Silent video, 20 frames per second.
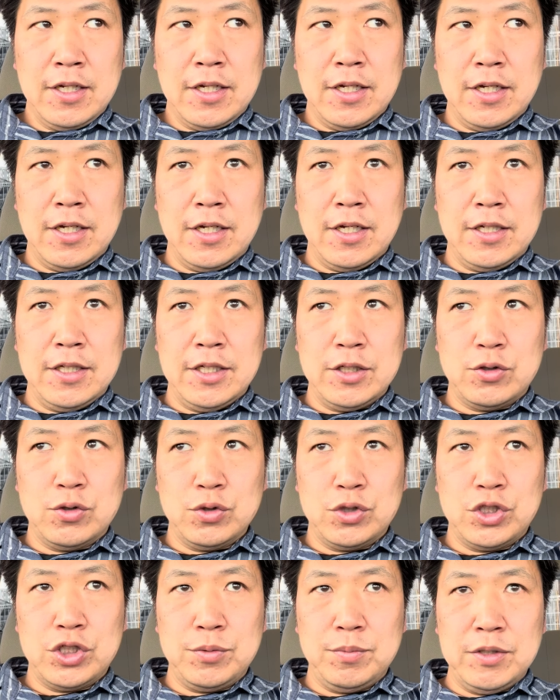えー、
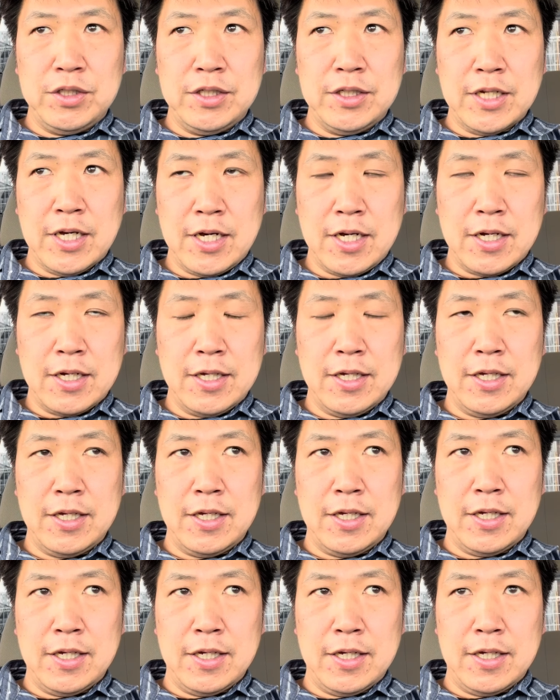憎しみや、
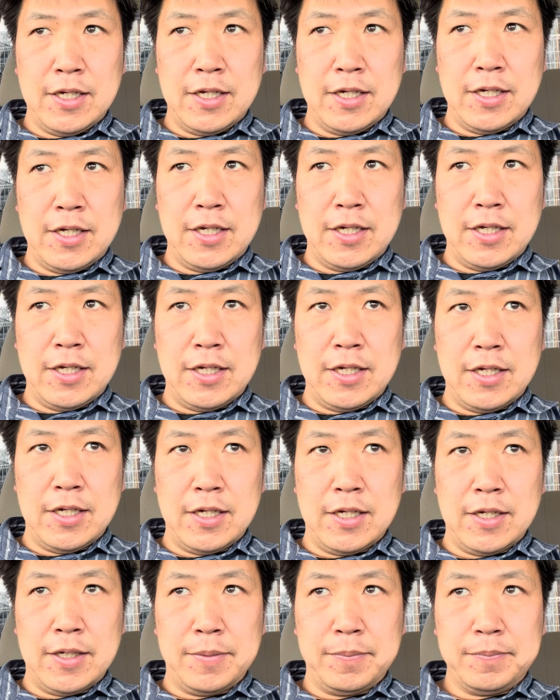
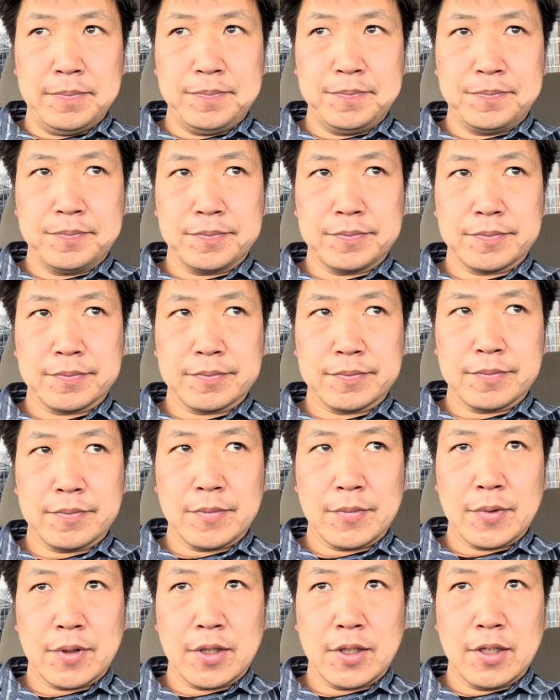
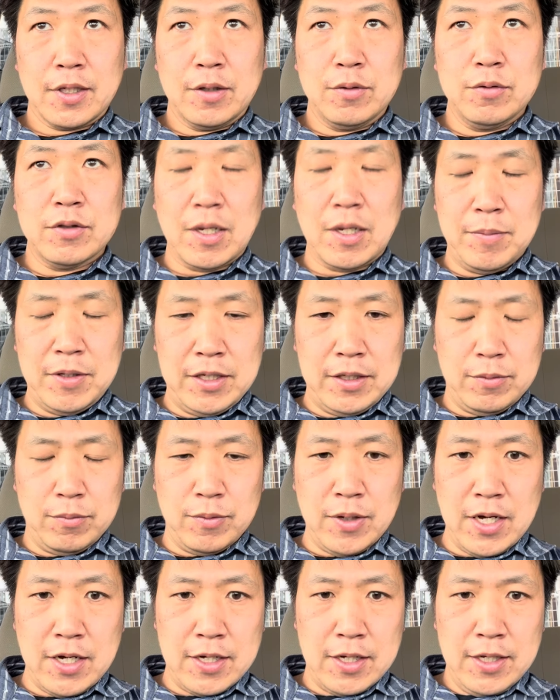えー、恨み
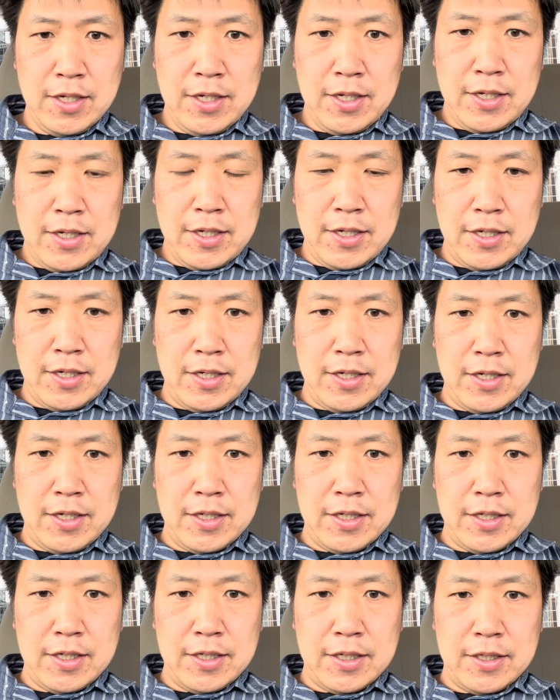は、
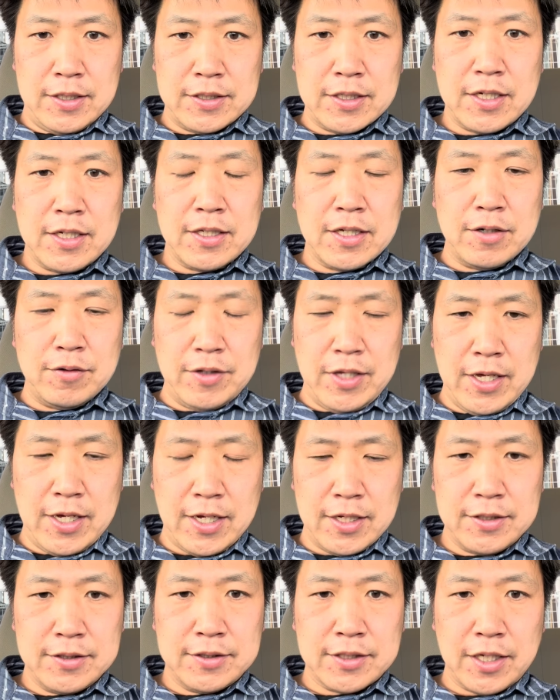えー、さらなるね、
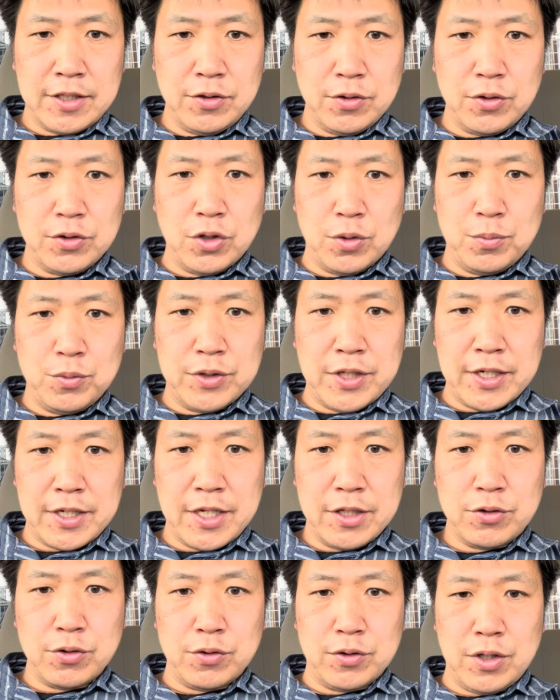犯罪を呼ぶだ
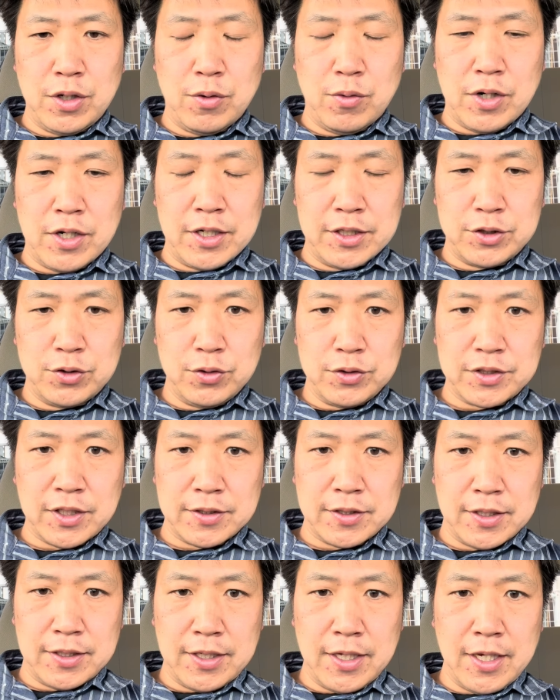けというね、お話をさ
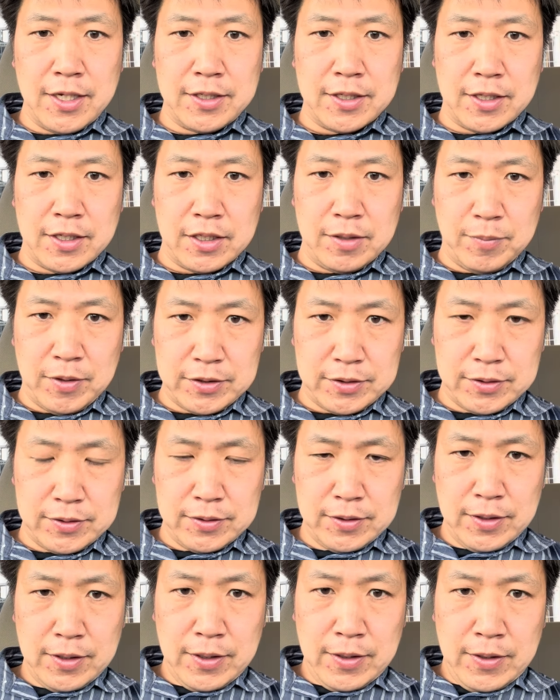せていただきます。
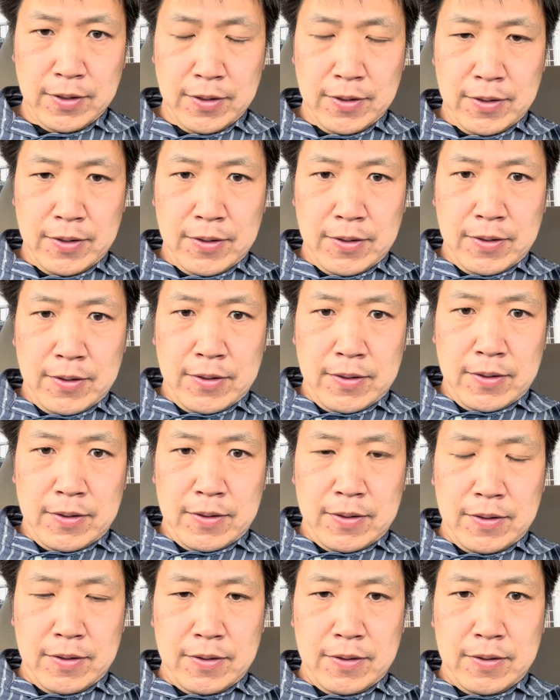
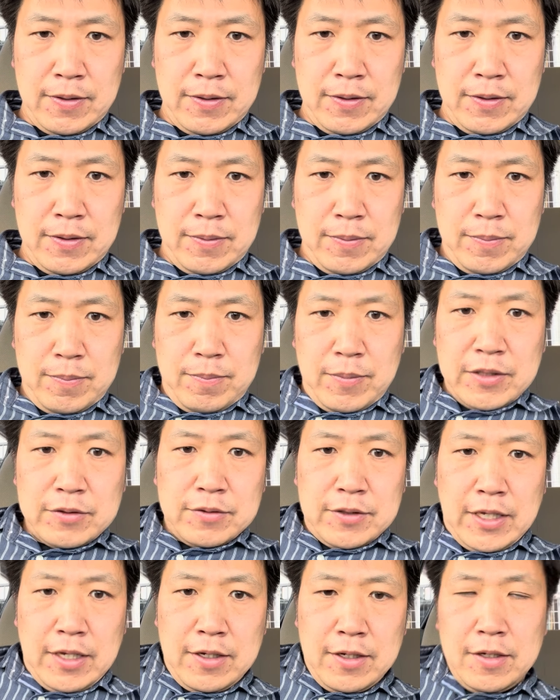えー、まず
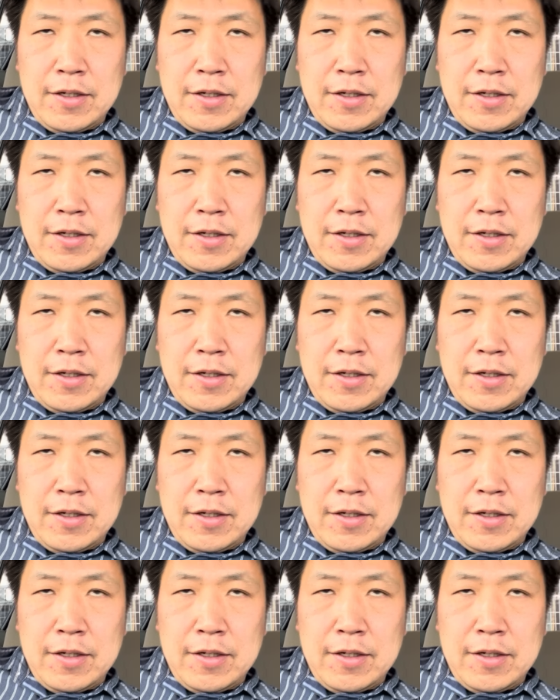ね、